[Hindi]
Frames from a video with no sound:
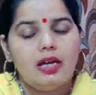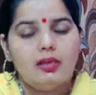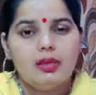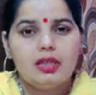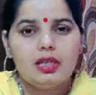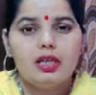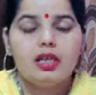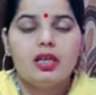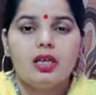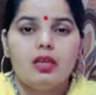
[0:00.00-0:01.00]
आठ बजे
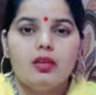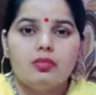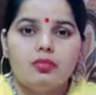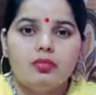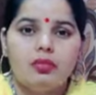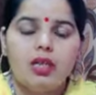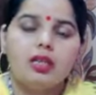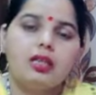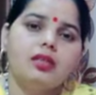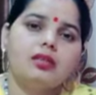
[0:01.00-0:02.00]

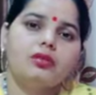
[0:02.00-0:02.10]
तक